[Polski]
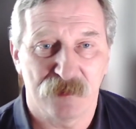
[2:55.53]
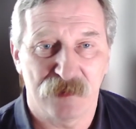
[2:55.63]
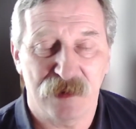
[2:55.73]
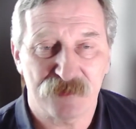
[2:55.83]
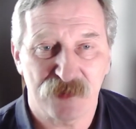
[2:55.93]

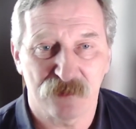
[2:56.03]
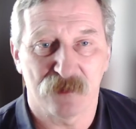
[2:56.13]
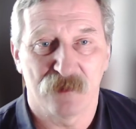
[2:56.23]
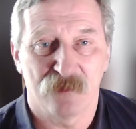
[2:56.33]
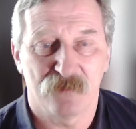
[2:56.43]

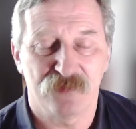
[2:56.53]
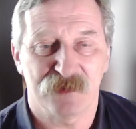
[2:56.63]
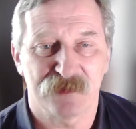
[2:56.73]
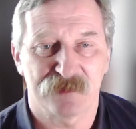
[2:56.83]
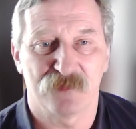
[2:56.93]
Dlaczego
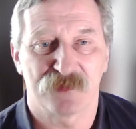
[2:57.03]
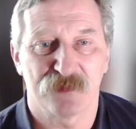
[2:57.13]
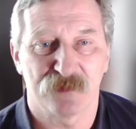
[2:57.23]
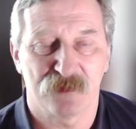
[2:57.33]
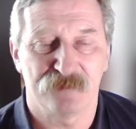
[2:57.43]
władze
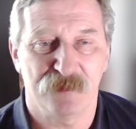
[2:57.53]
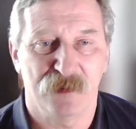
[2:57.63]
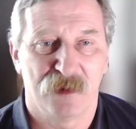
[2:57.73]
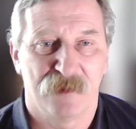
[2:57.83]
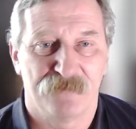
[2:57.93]
samorządowe
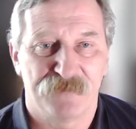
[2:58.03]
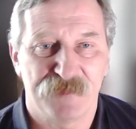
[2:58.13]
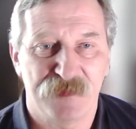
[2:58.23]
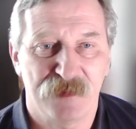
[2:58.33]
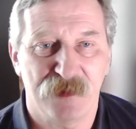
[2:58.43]

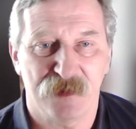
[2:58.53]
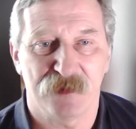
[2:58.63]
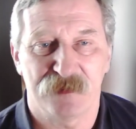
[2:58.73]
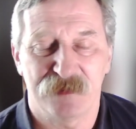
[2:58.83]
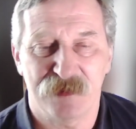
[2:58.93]

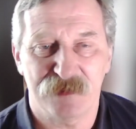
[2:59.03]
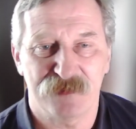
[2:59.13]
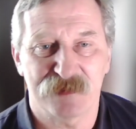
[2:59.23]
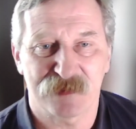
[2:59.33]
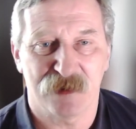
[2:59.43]
nie
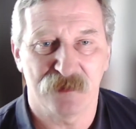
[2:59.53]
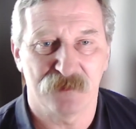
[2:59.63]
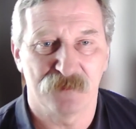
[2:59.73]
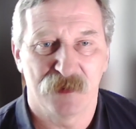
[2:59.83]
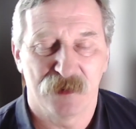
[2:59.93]

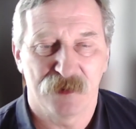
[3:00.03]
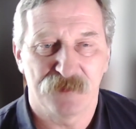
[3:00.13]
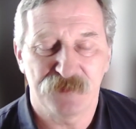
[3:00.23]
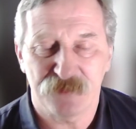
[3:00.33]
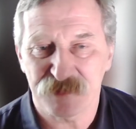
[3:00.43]
naciskają
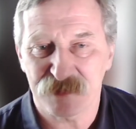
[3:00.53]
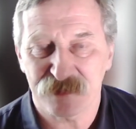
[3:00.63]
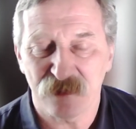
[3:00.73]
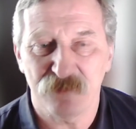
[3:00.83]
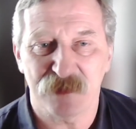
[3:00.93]
we wszystkich